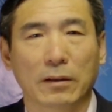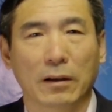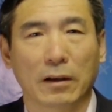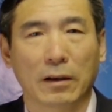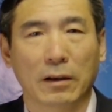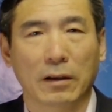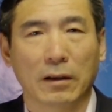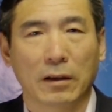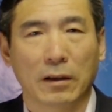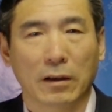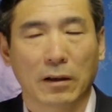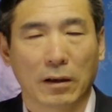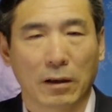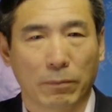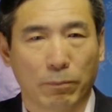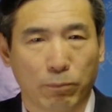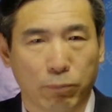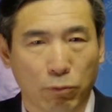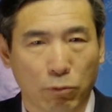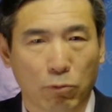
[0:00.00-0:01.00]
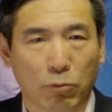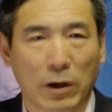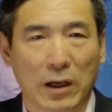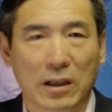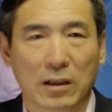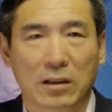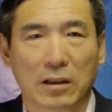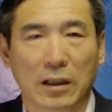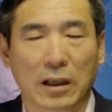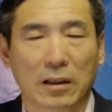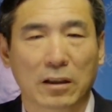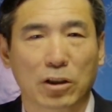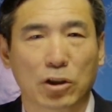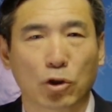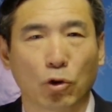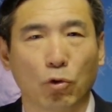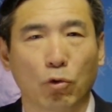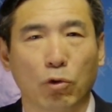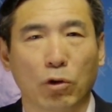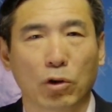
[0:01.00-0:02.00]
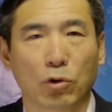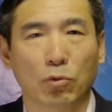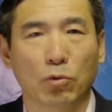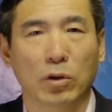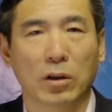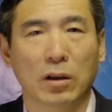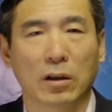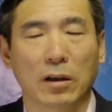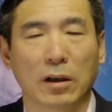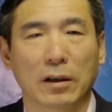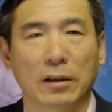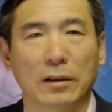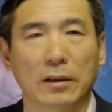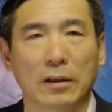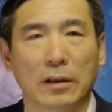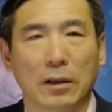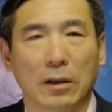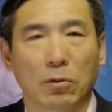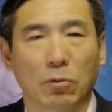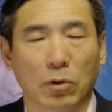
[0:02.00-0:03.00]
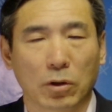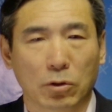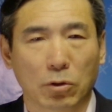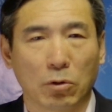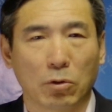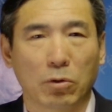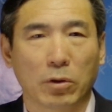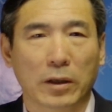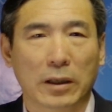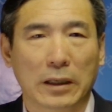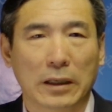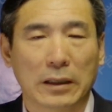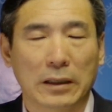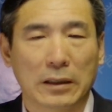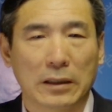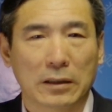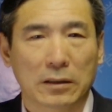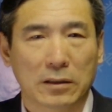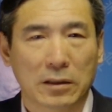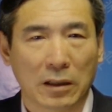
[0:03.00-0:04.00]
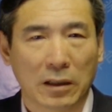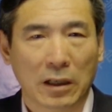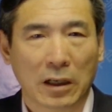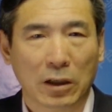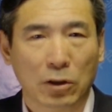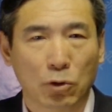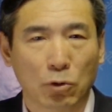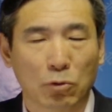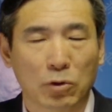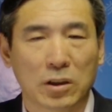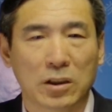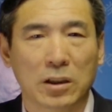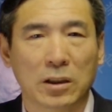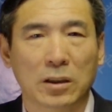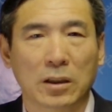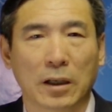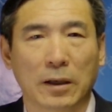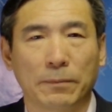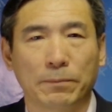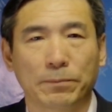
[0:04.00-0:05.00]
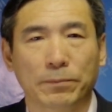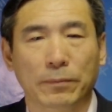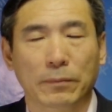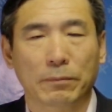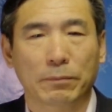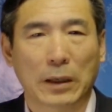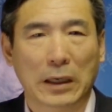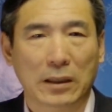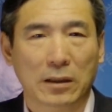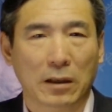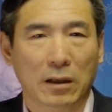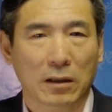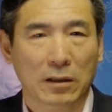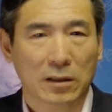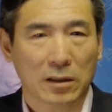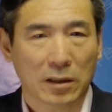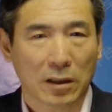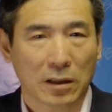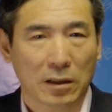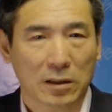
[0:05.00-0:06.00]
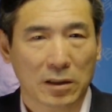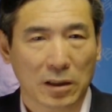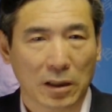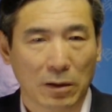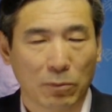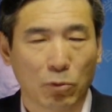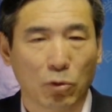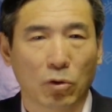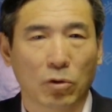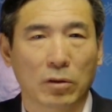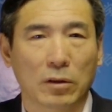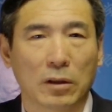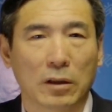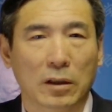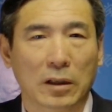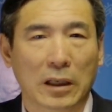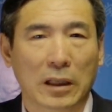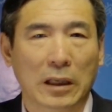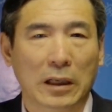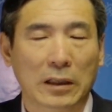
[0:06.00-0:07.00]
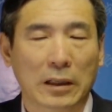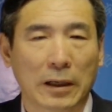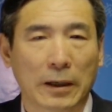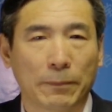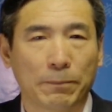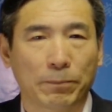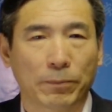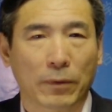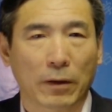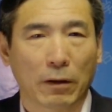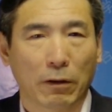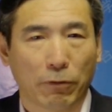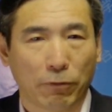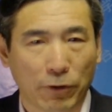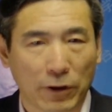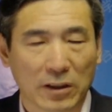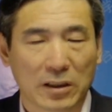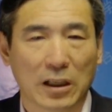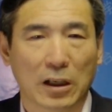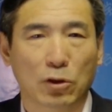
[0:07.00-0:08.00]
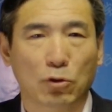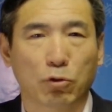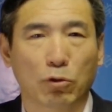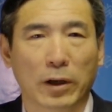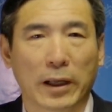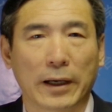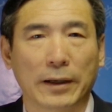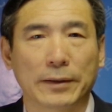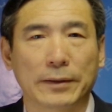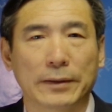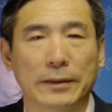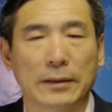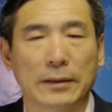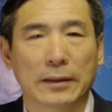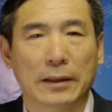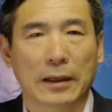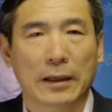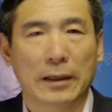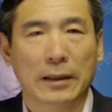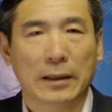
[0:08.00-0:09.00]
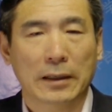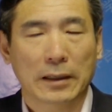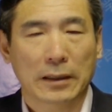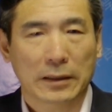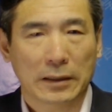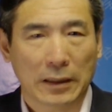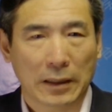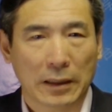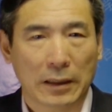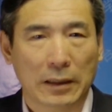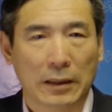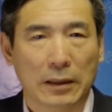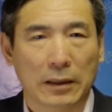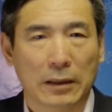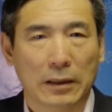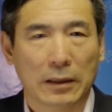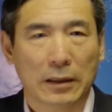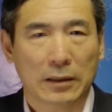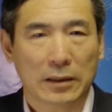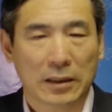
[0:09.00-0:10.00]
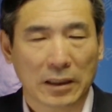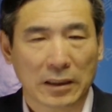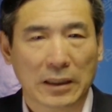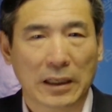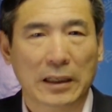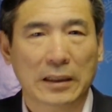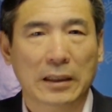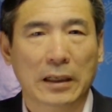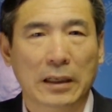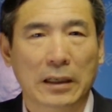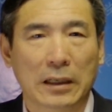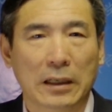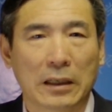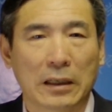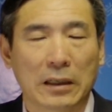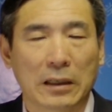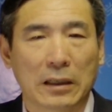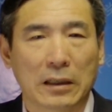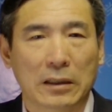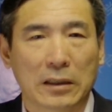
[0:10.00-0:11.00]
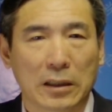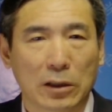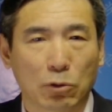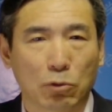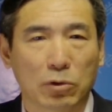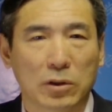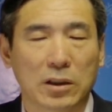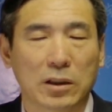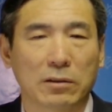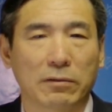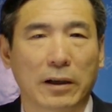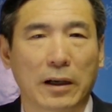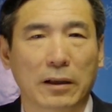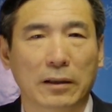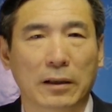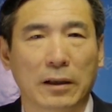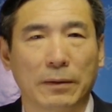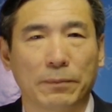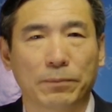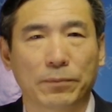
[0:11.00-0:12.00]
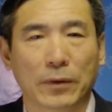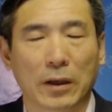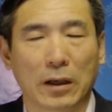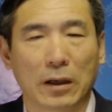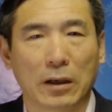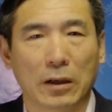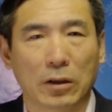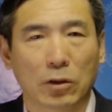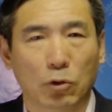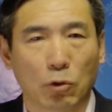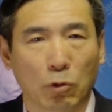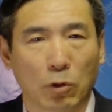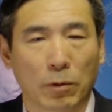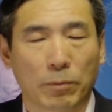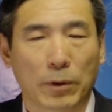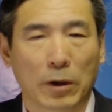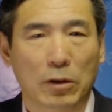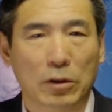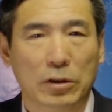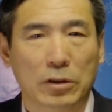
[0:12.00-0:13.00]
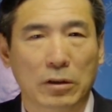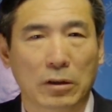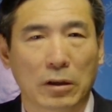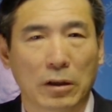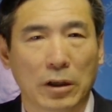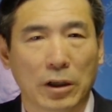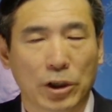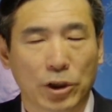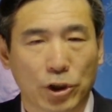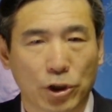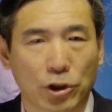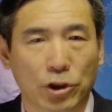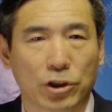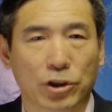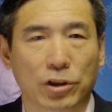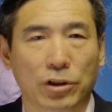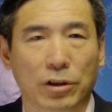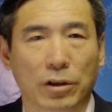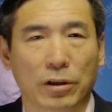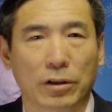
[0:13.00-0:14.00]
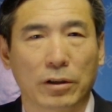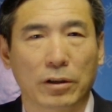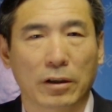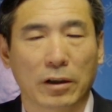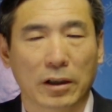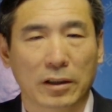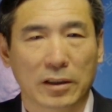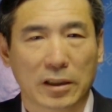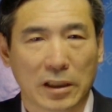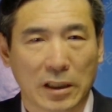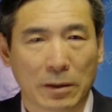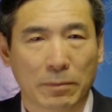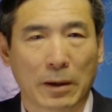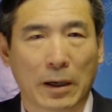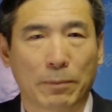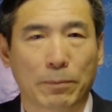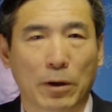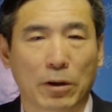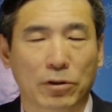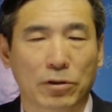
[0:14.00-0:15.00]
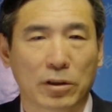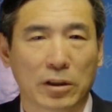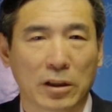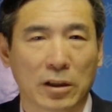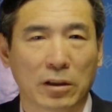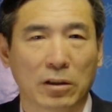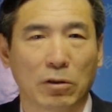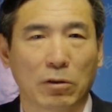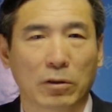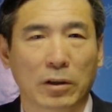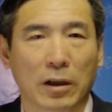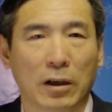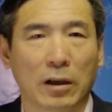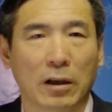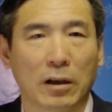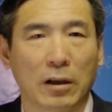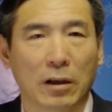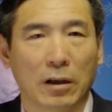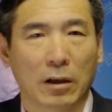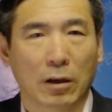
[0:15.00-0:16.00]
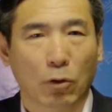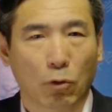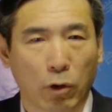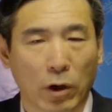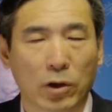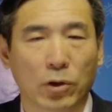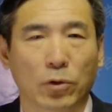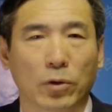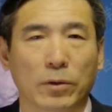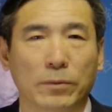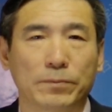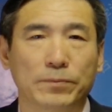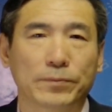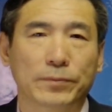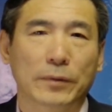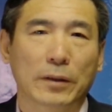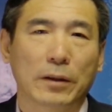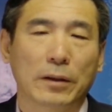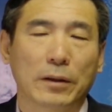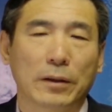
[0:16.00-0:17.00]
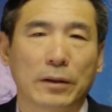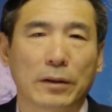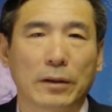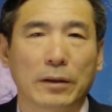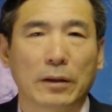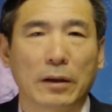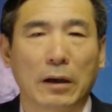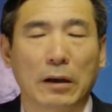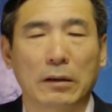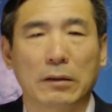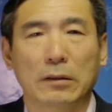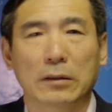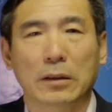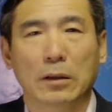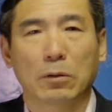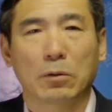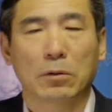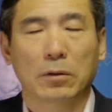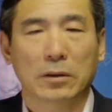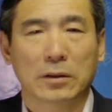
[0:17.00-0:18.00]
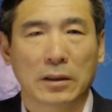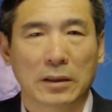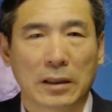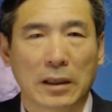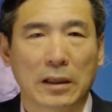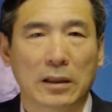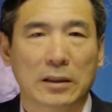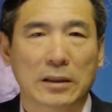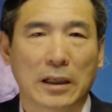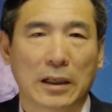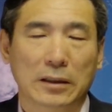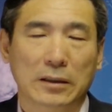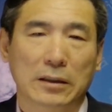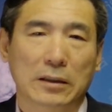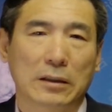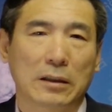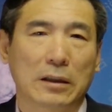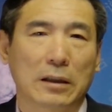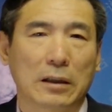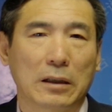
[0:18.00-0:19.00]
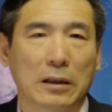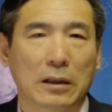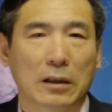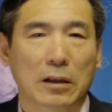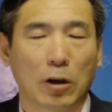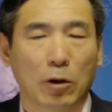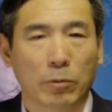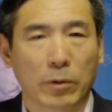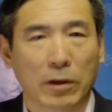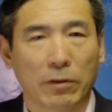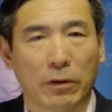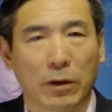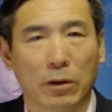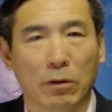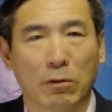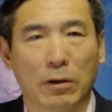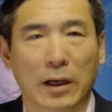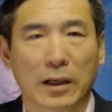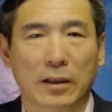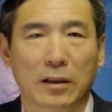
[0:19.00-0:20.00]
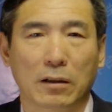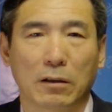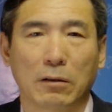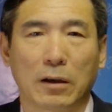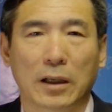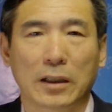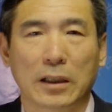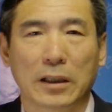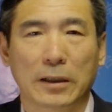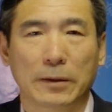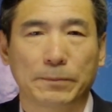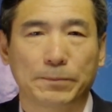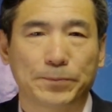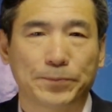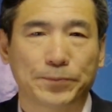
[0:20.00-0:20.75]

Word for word: 啊，呃，不管是他的收获如何，我都会呢尽量用心的把这样几个节目给大家奉献出来啊，也呃，请大家呢一如既往的啊对我表示支持啊，起码表示应有的宽容。好，那我今天讲这个告密文化这个话题，